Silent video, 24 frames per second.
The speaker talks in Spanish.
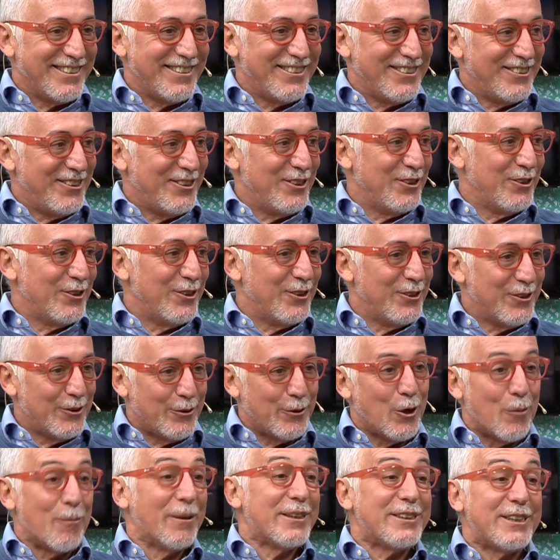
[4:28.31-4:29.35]
No, no,
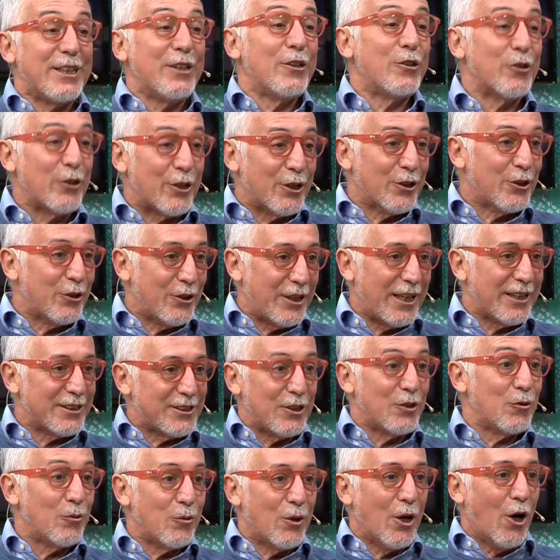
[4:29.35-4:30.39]
no, me siento que estoy
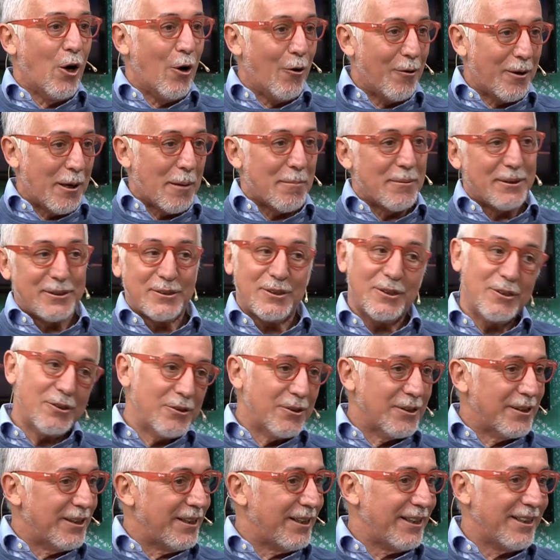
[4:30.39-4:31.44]
haciendo una obra, me
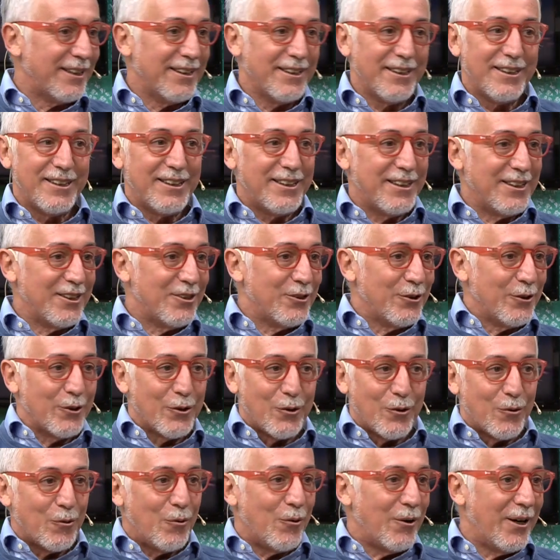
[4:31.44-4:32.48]
siento que estoy
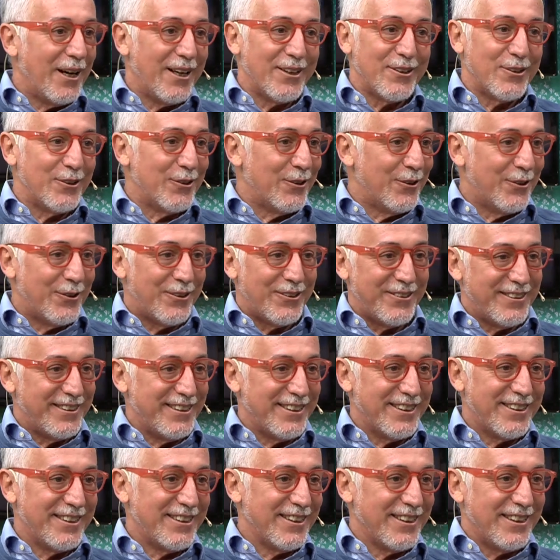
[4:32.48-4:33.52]
jugando
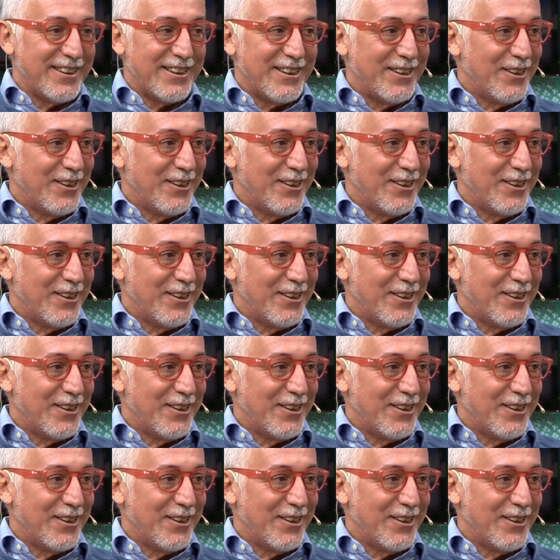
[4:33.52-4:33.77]
este,